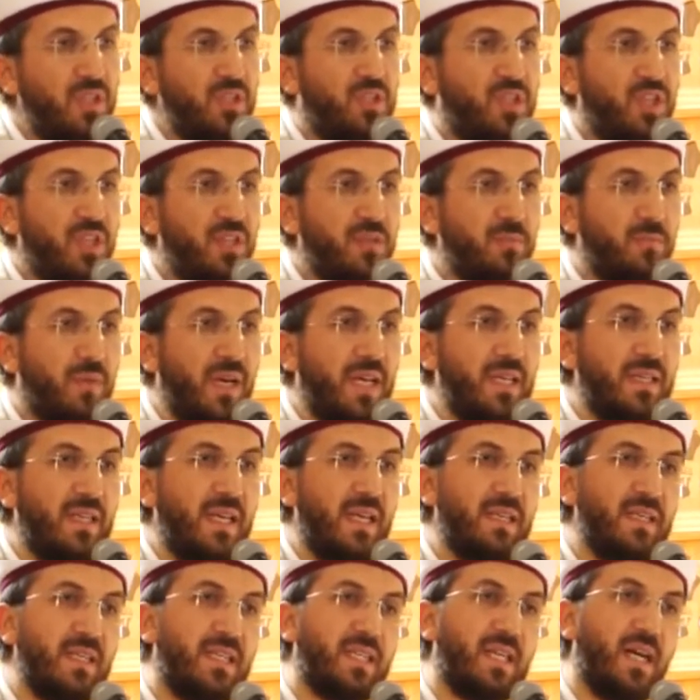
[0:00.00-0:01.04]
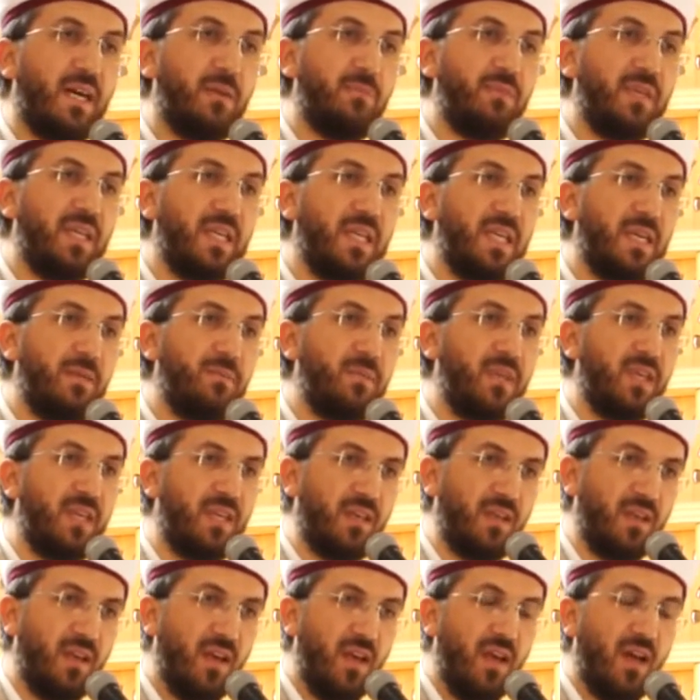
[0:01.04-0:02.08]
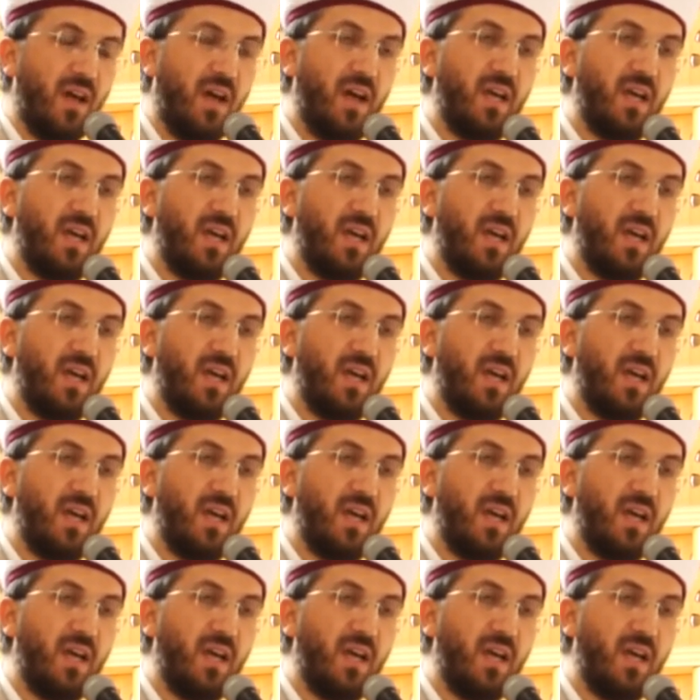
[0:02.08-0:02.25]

için benden kabilemi,